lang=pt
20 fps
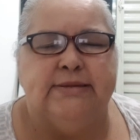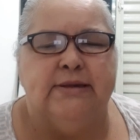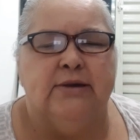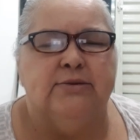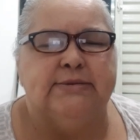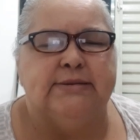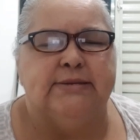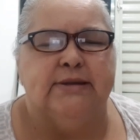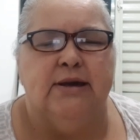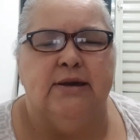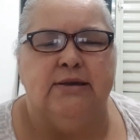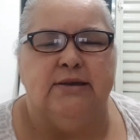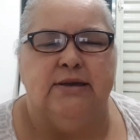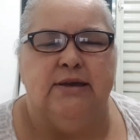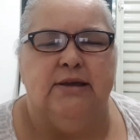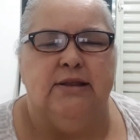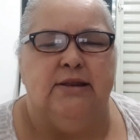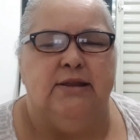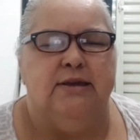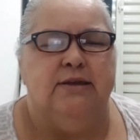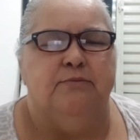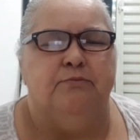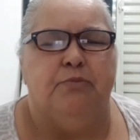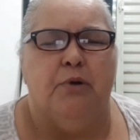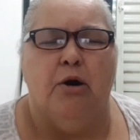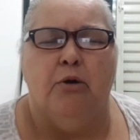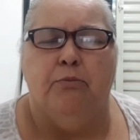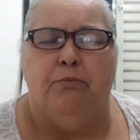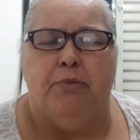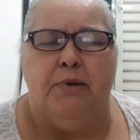seu sangue
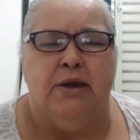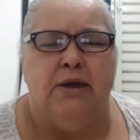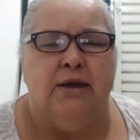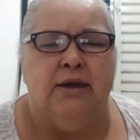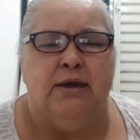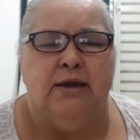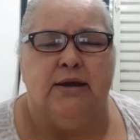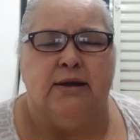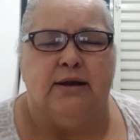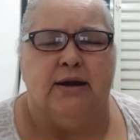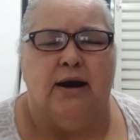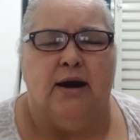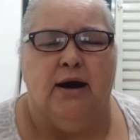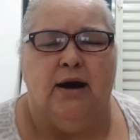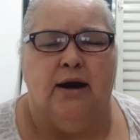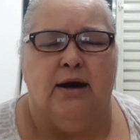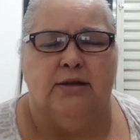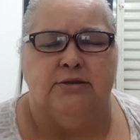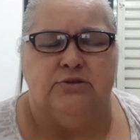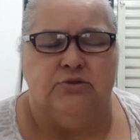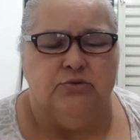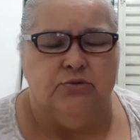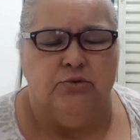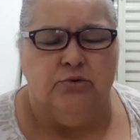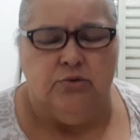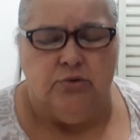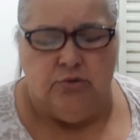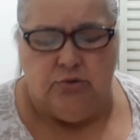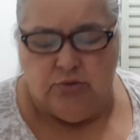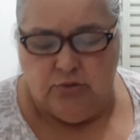limpa o
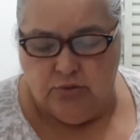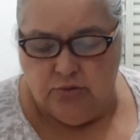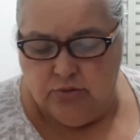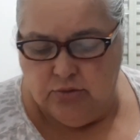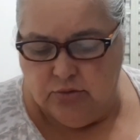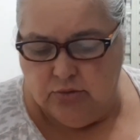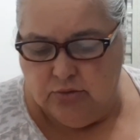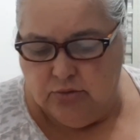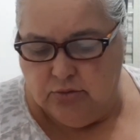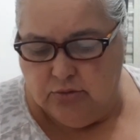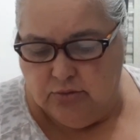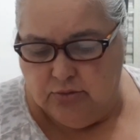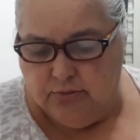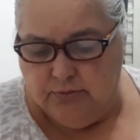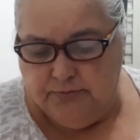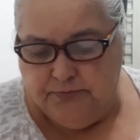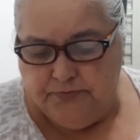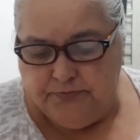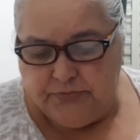pecado.